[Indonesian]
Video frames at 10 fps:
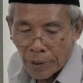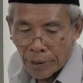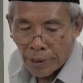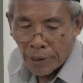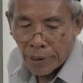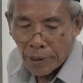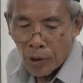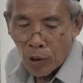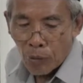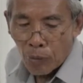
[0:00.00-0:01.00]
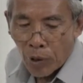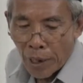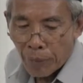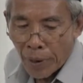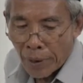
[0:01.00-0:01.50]
Jadi
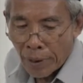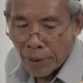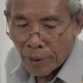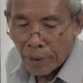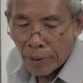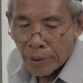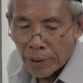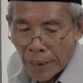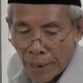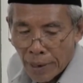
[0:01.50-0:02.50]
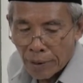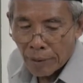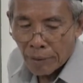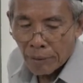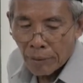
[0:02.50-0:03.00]
mulai balik sehat
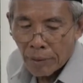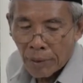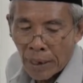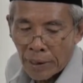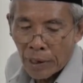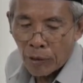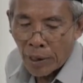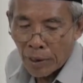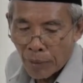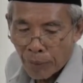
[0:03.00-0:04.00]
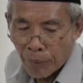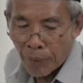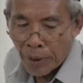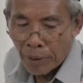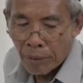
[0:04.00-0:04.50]
nanging orang gelem
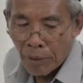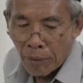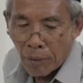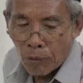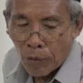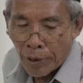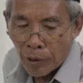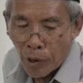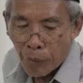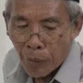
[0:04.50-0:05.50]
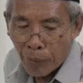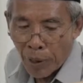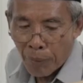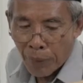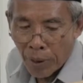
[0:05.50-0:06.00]
iman. Mantek
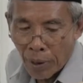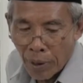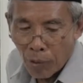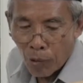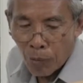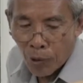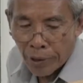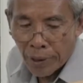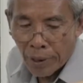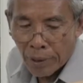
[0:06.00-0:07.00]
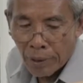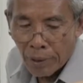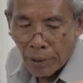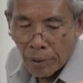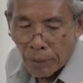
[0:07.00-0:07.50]
beberapa umurnya
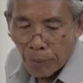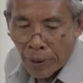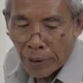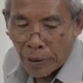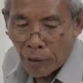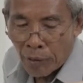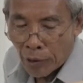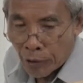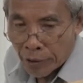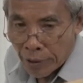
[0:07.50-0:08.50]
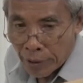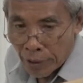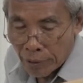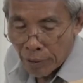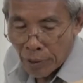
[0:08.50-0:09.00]
baik itu waktu
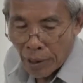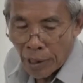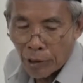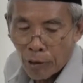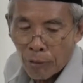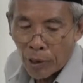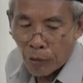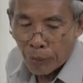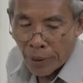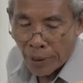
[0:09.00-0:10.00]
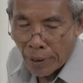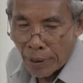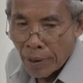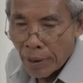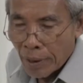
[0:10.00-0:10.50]
sedikit atau waktu banyak